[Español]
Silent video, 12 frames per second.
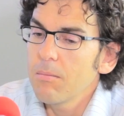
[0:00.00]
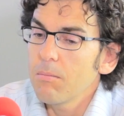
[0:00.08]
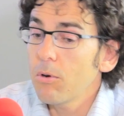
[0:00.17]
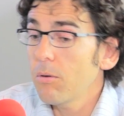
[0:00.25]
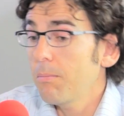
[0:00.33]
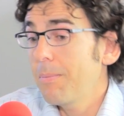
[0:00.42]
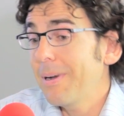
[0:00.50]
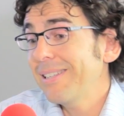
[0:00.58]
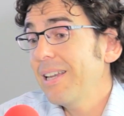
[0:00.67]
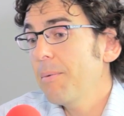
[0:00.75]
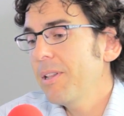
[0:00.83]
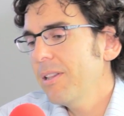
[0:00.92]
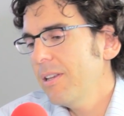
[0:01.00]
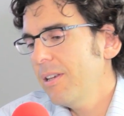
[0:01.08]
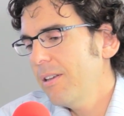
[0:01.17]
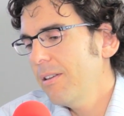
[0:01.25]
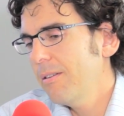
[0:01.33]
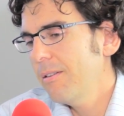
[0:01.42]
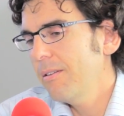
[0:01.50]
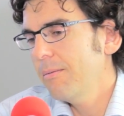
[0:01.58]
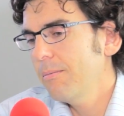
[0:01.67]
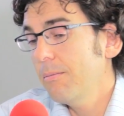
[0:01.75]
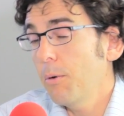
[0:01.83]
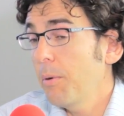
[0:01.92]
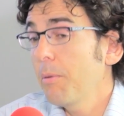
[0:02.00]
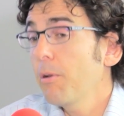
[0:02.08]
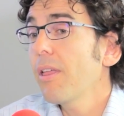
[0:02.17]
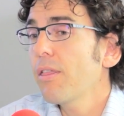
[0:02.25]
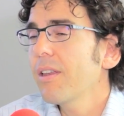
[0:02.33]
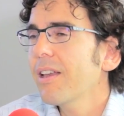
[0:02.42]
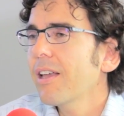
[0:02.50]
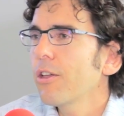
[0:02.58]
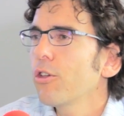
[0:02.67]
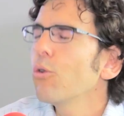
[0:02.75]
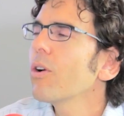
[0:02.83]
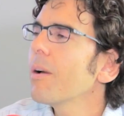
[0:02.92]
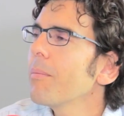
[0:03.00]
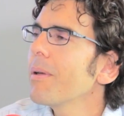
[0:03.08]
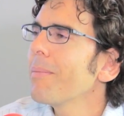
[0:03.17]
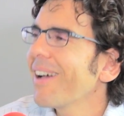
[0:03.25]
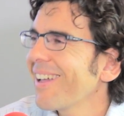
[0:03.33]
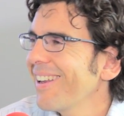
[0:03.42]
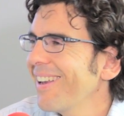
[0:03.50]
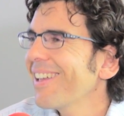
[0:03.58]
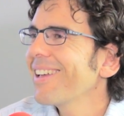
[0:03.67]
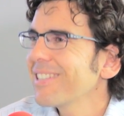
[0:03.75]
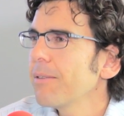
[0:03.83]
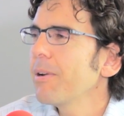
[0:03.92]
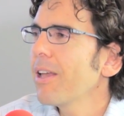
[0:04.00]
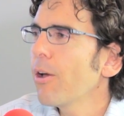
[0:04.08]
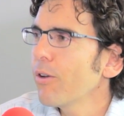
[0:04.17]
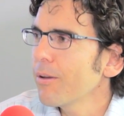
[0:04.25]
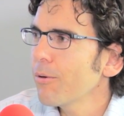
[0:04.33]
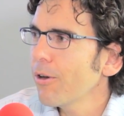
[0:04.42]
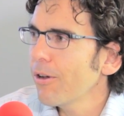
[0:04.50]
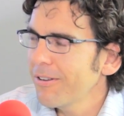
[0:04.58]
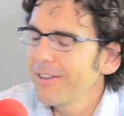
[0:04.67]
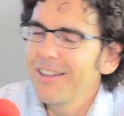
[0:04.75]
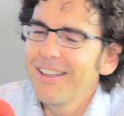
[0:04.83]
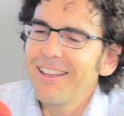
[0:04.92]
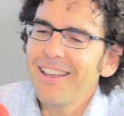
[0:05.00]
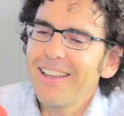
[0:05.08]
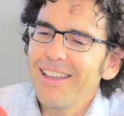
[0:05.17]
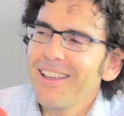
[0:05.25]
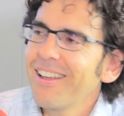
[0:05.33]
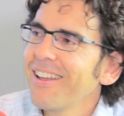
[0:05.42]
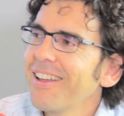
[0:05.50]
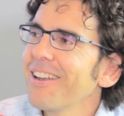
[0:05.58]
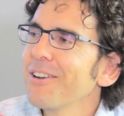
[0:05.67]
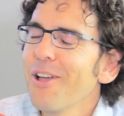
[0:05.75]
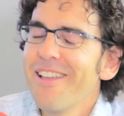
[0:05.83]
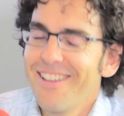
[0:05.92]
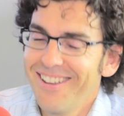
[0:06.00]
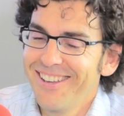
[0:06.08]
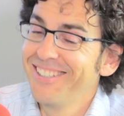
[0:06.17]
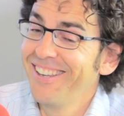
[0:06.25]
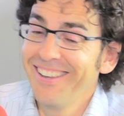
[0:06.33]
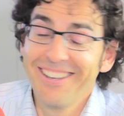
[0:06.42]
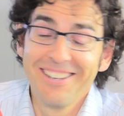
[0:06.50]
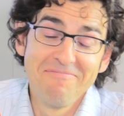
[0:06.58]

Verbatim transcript: Bueno, básicamente, eh, primero decir que yo nunca me imaginé que escribiría un libro. Eso es bueno, ¿eh? ¿eh?